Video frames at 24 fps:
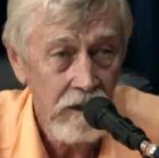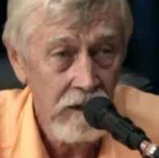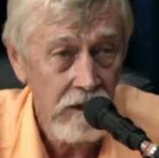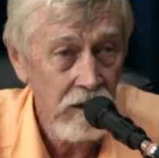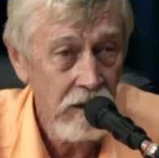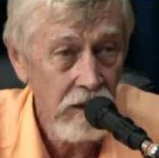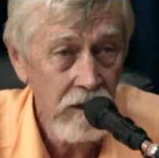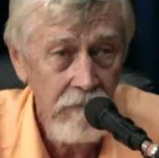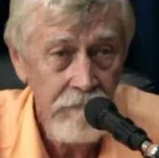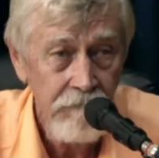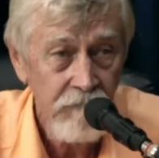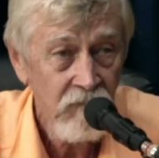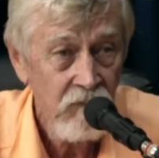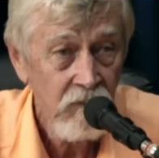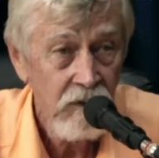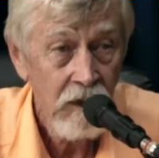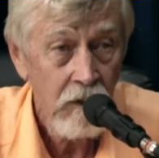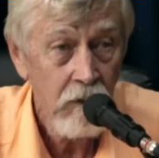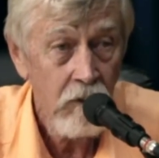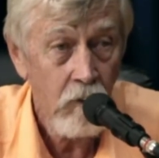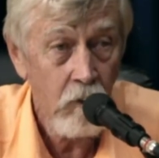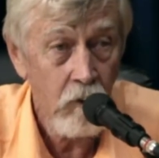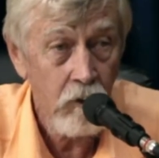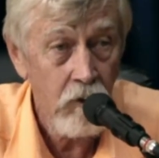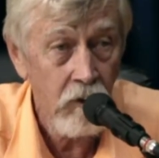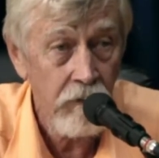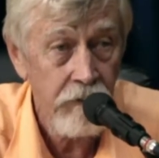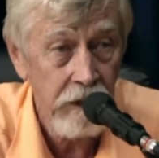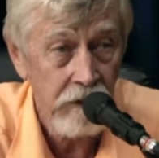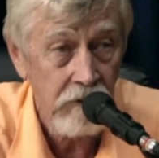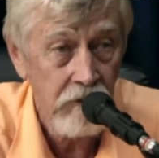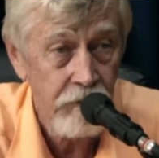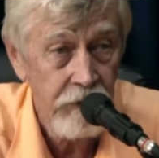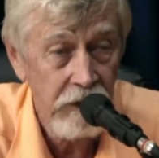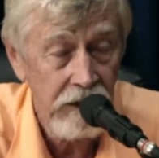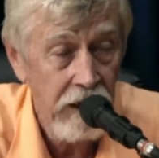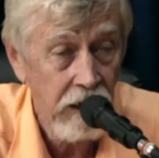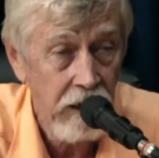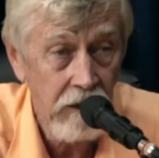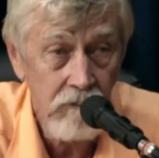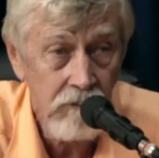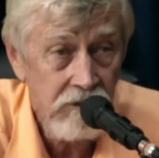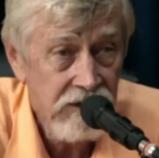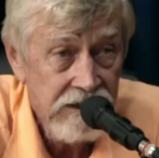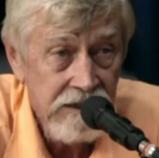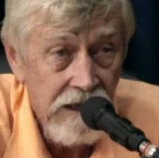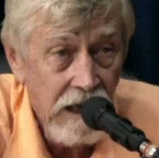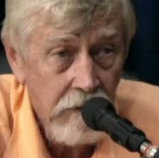E o governo
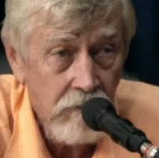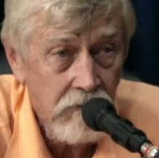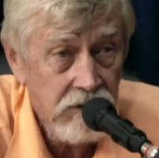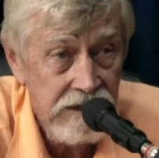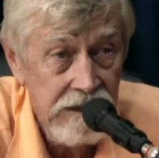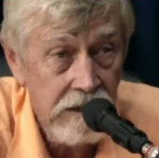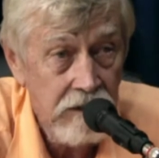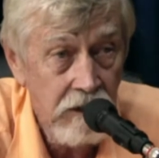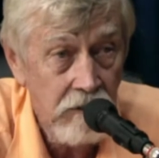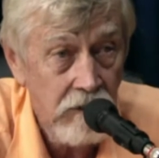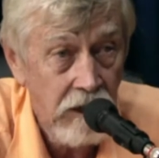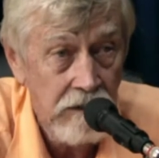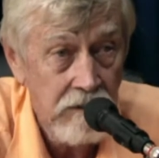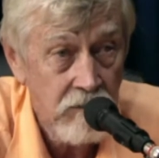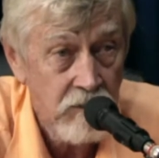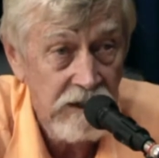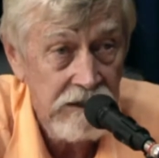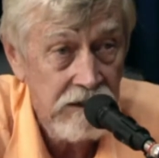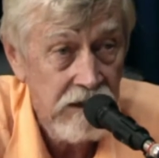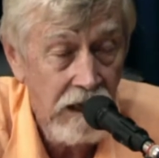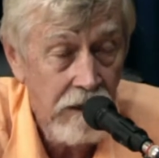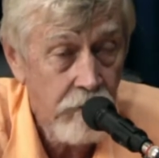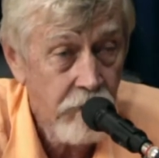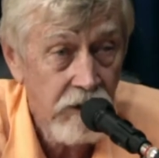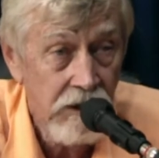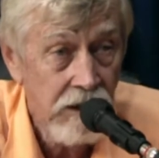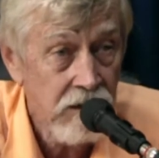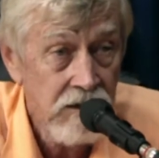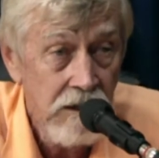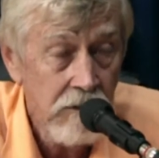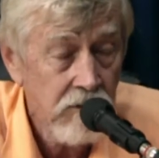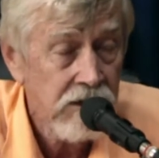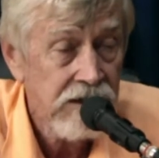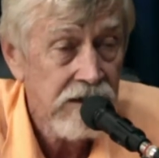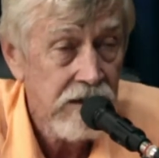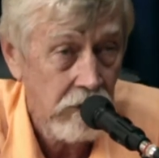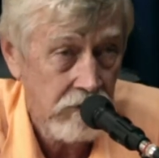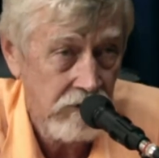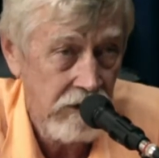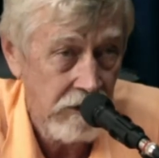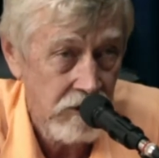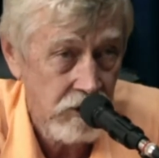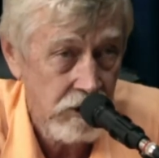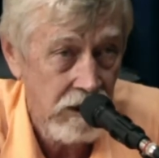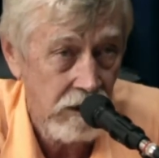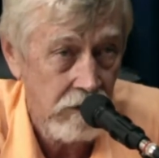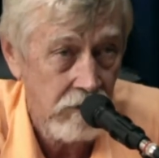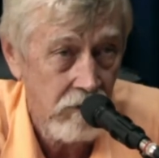federal não está conseguindo administrar porque não estão
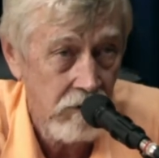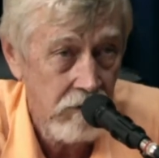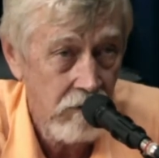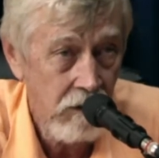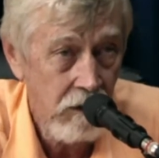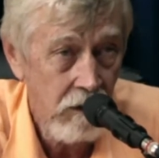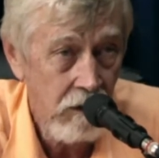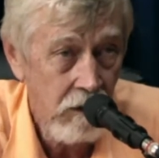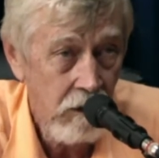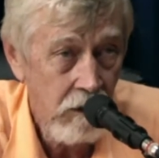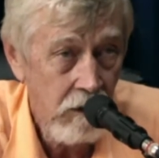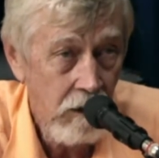deixando.